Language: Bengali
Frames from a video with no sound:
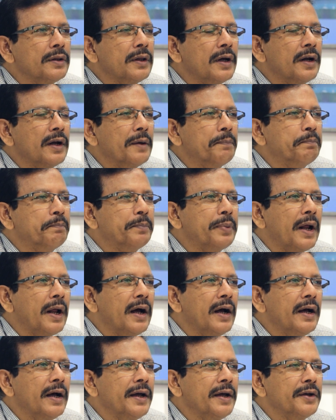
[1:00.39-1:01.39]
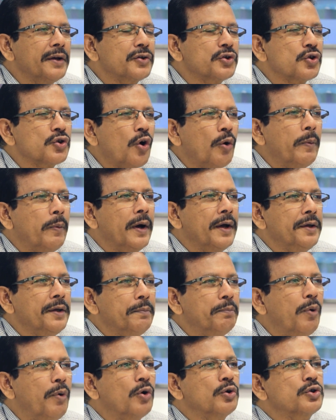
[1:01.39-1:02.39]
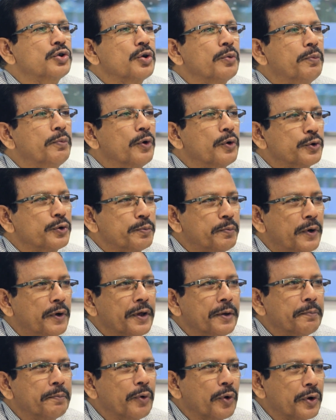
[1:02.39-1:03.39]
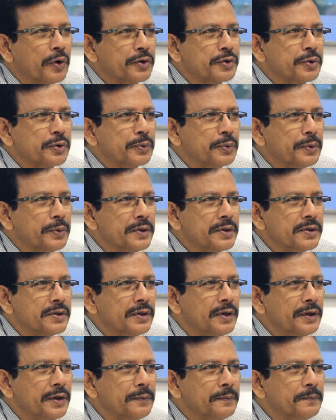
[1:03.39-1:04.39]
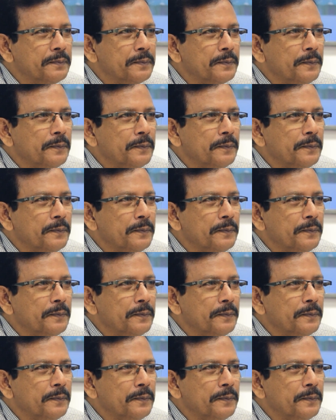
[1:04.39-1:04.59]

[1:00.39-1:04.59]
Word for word: তারা প্রায় সবাই বংশ পরস্পরায় প্রকাশক হয়েছিলেন